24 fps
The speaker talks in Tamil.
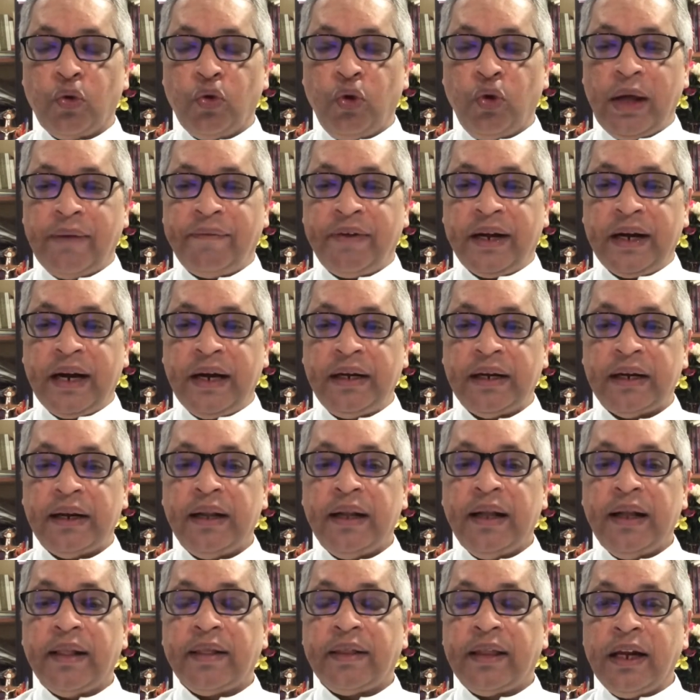உள்ளவர்கள்
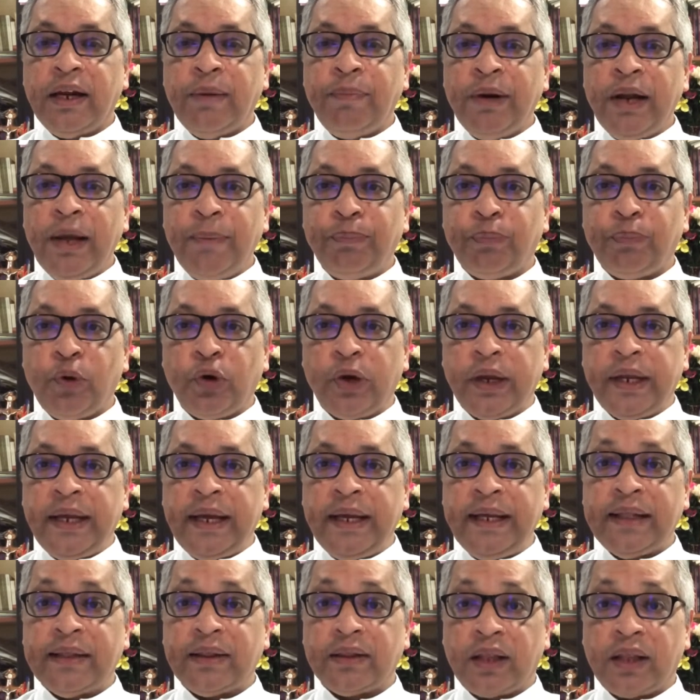திருமணம் புரிய
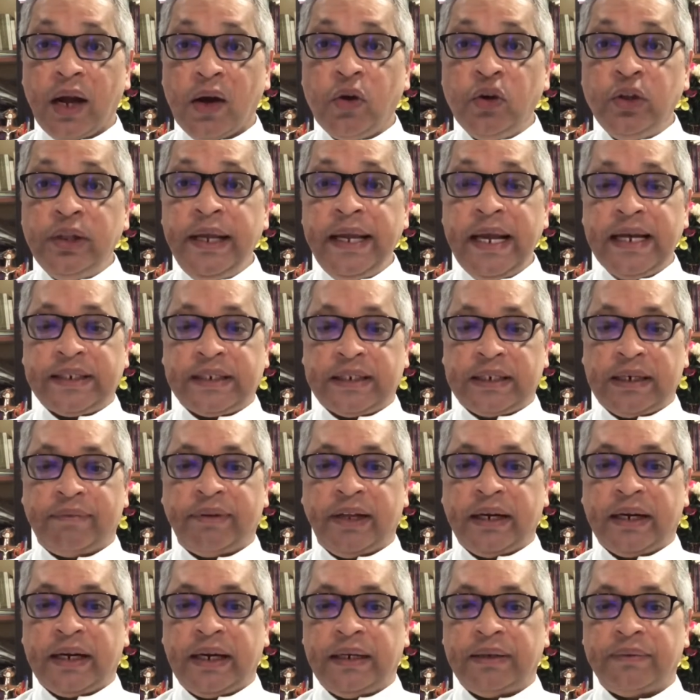
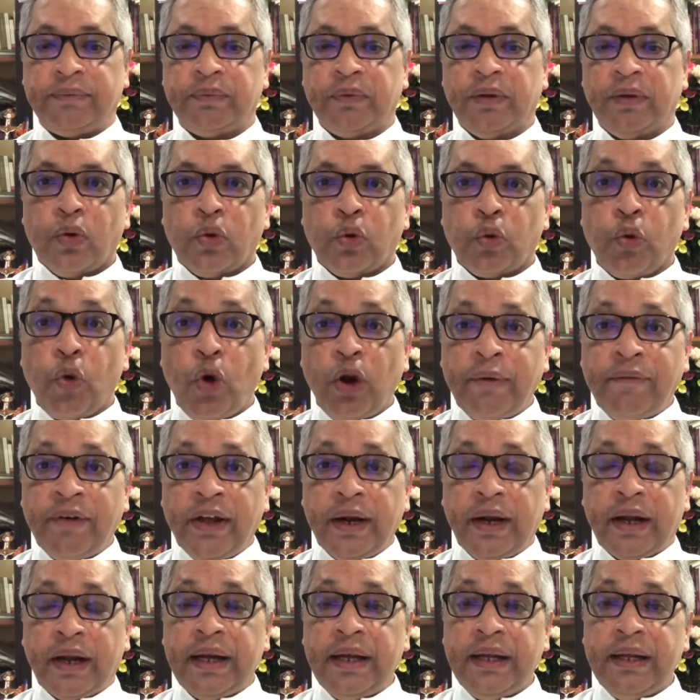தகுதியற்றவர்கள்
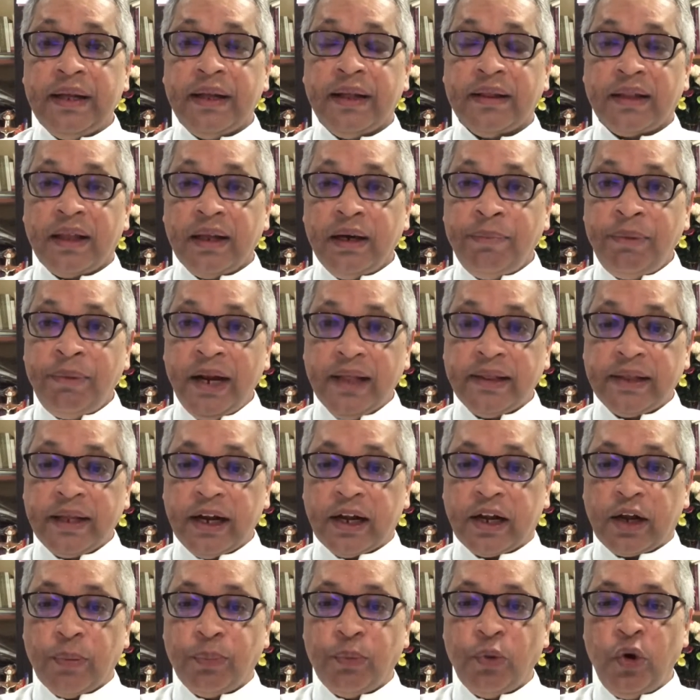ஒருவருக்கு
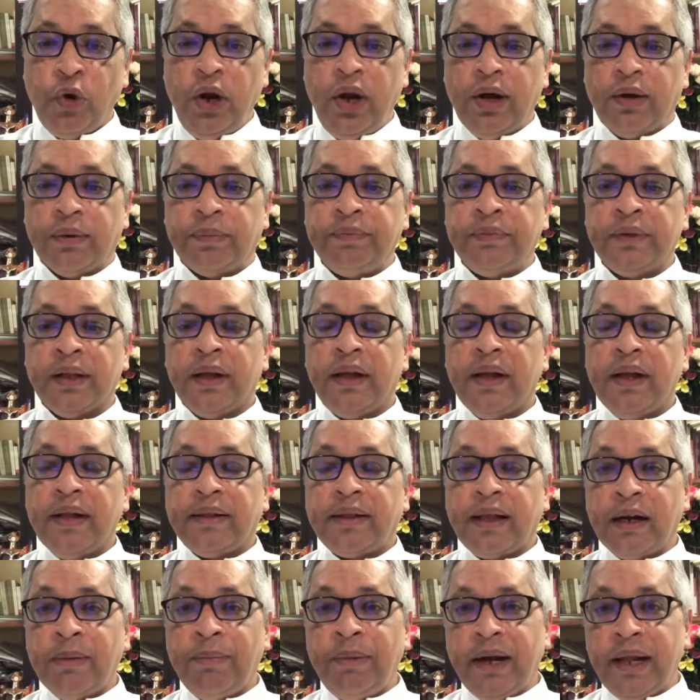திருமணத்திற்கு முன்னும்
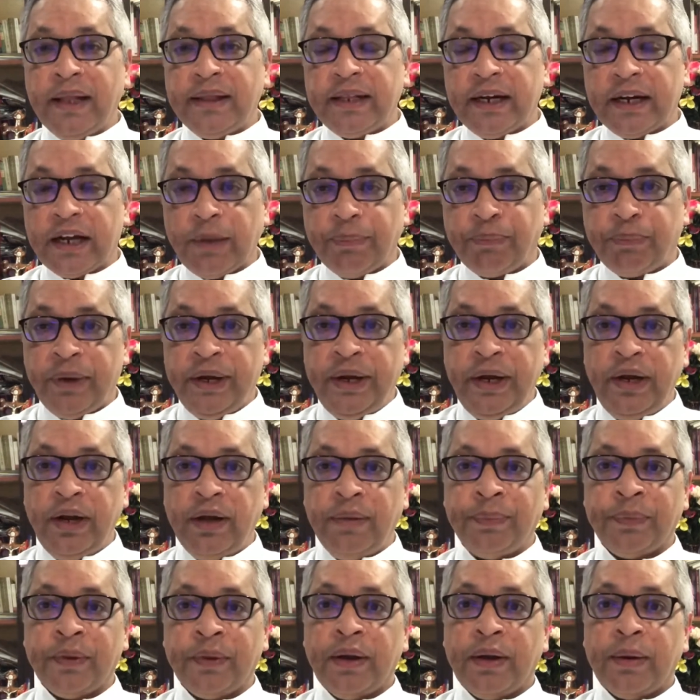திருமணத்திற்கு
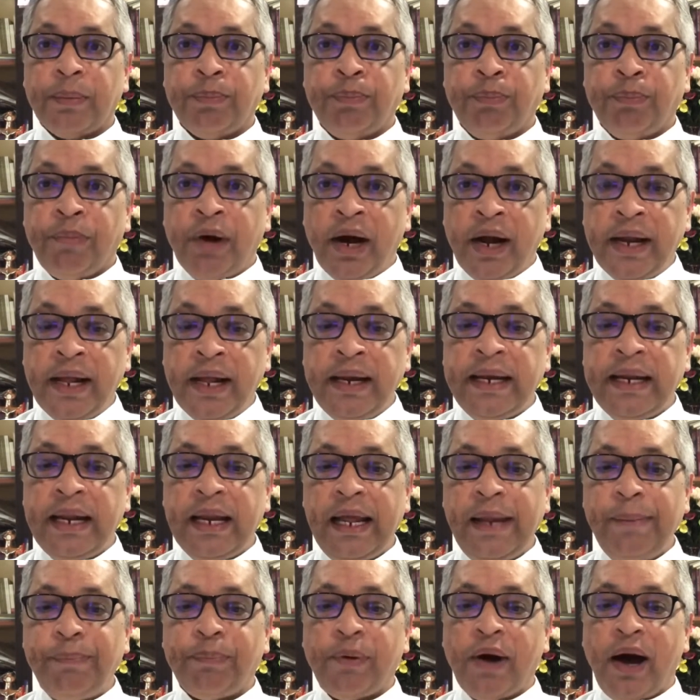பின்னும்
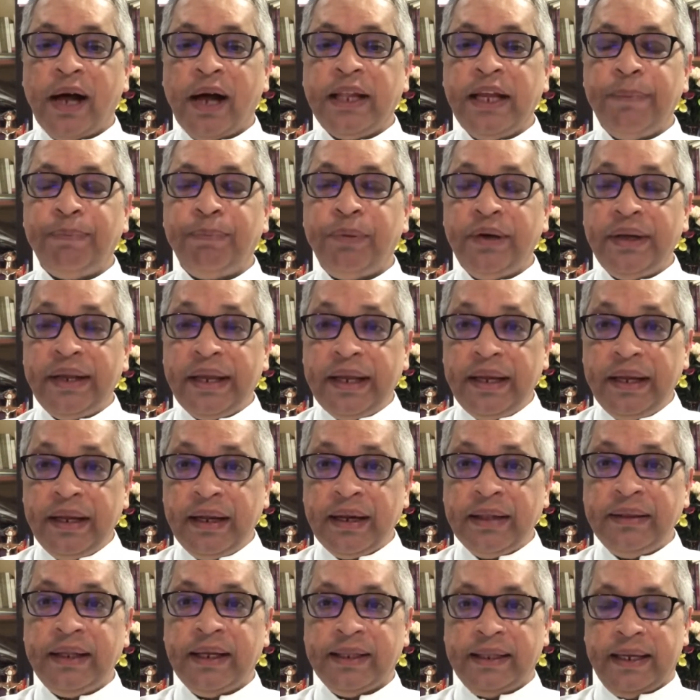மனநிலை பாதிப்பு
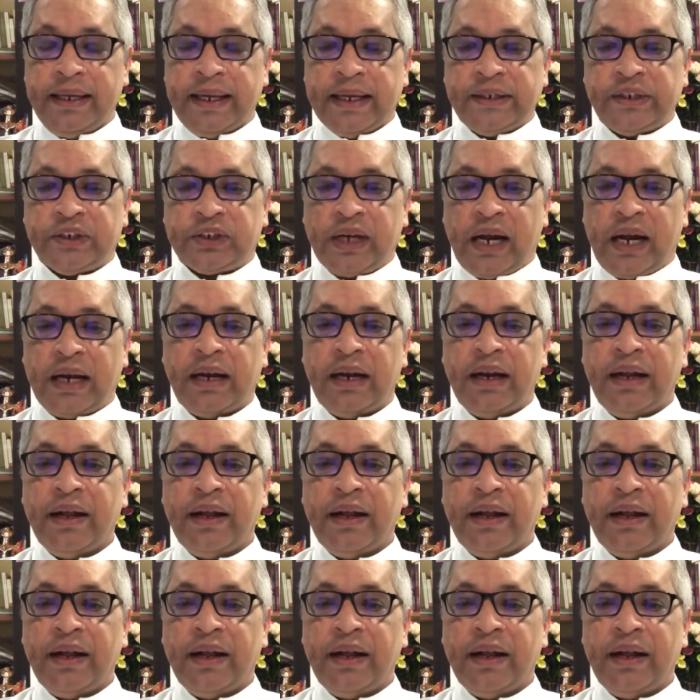இருந்தது என்றார்